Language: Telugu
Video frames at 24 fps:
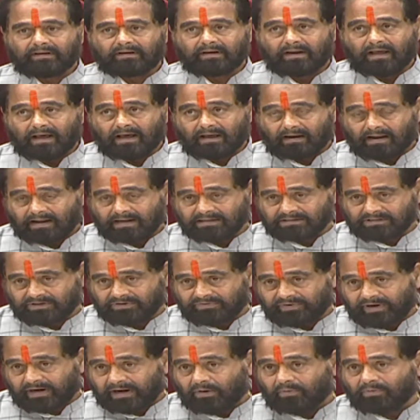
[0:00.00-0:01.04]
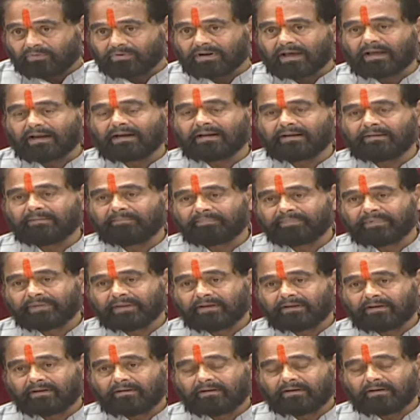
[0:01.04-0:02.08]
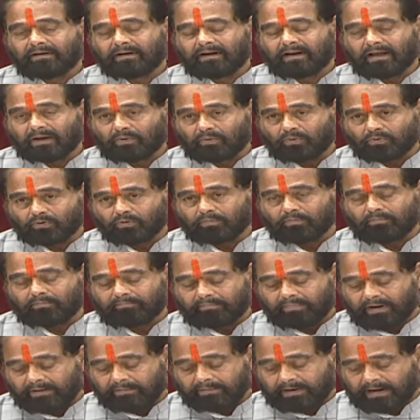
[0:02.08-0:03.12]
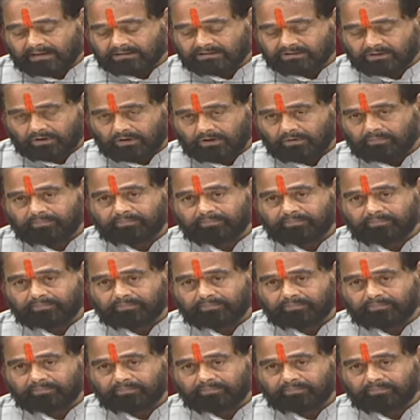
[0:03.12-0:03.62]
నా రాష్ట్రం ఇలా ఉండాలి నా కుటుంబ మా రాష్ట్రంలో